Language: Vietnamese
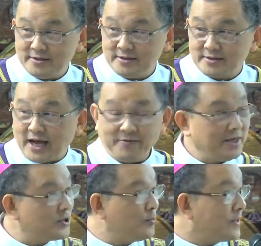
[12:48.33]
Tại vì
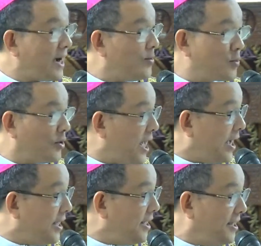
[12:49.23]
chúng ta không có để
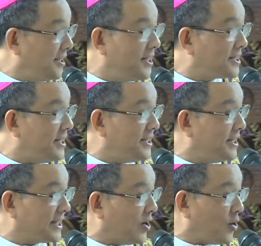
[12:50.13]
ý Ít khi người
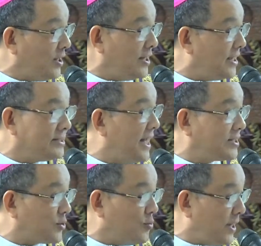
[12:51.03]
ta nói
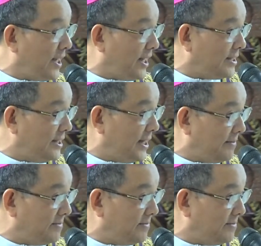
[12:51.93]
Giêsu nghĩa là gì lắm